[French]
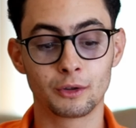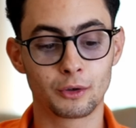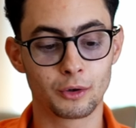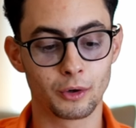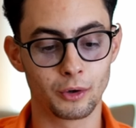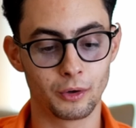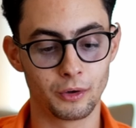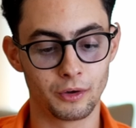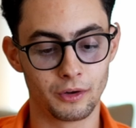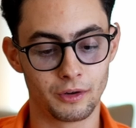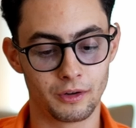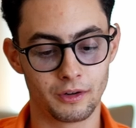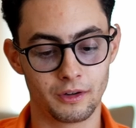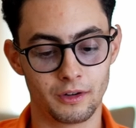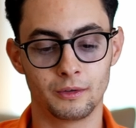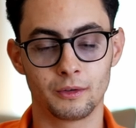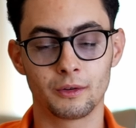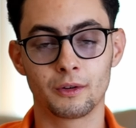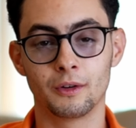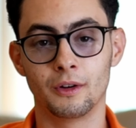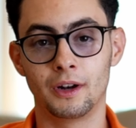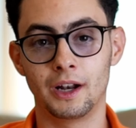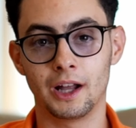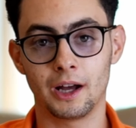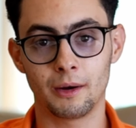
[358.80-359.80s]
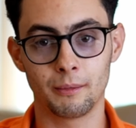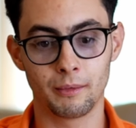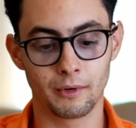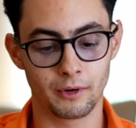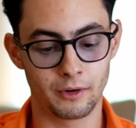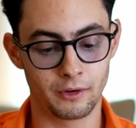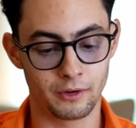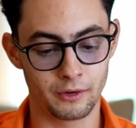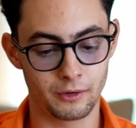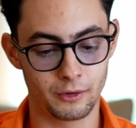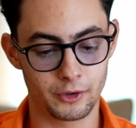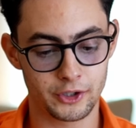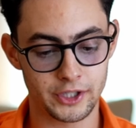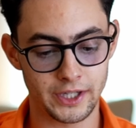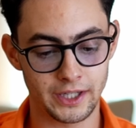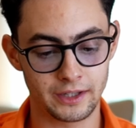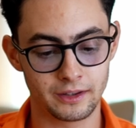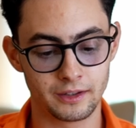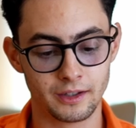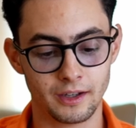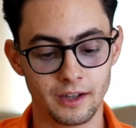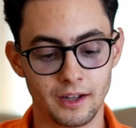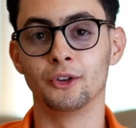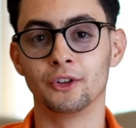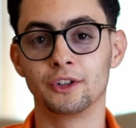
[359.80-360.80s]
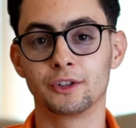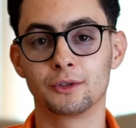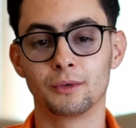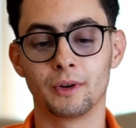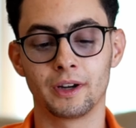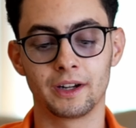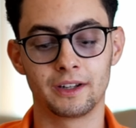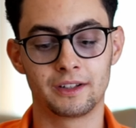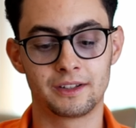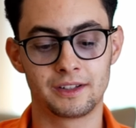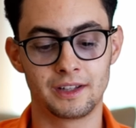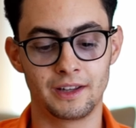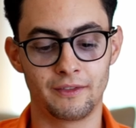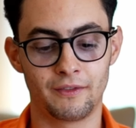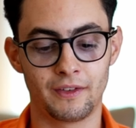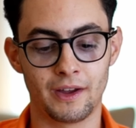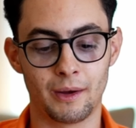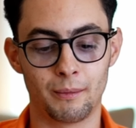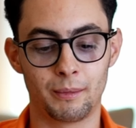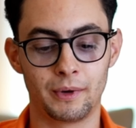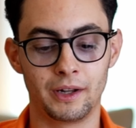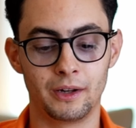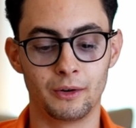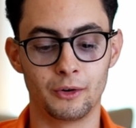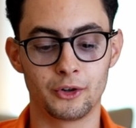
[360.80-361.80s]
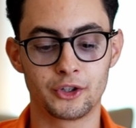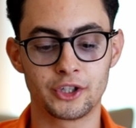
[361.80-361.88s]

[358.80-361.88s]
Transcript: creux donc euh, l'arbre, euh, le chêne, dans l'histoire il s'est fait appeler le